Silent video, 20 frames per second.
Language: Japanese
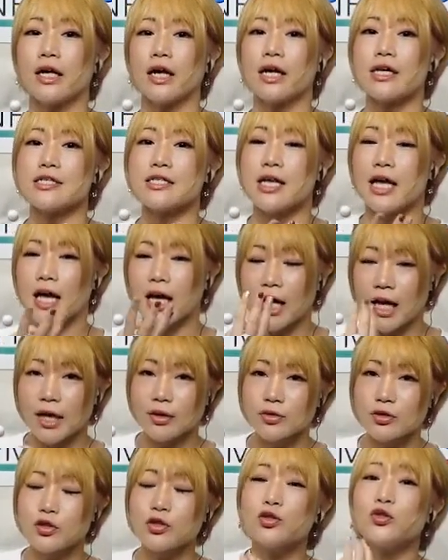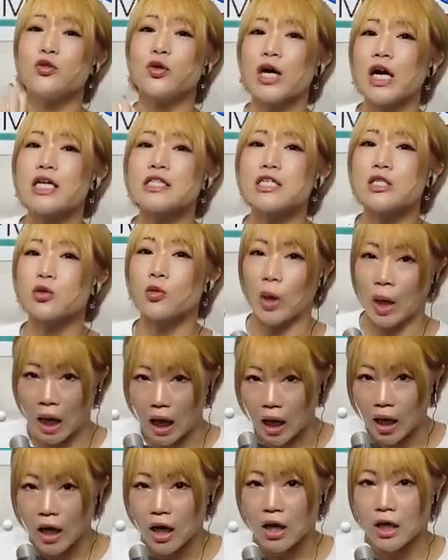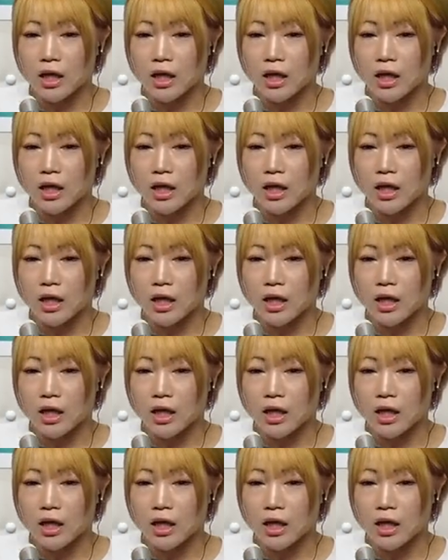風邪、普通の風邪とか、